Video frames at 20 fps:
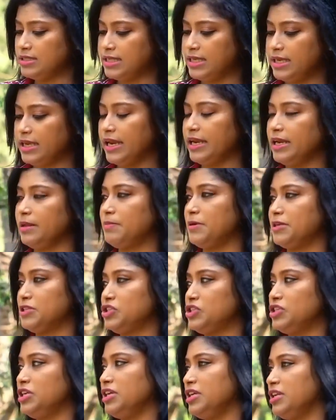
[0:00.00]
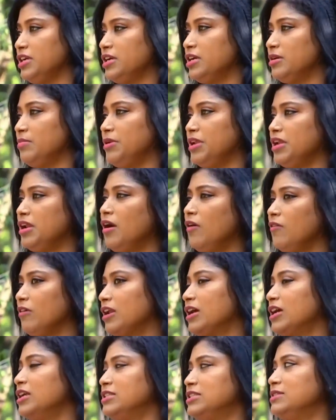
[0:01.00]
சிகேடி பிரச்சனை இருக்குது அப்படின்னா
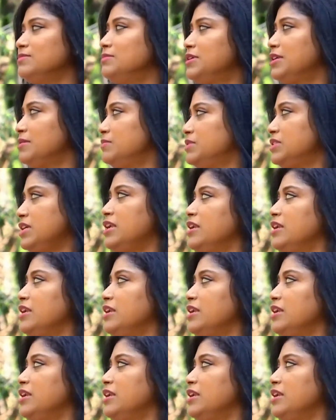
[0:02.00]
அவங்களுக்கு சிம்டம்ஸ்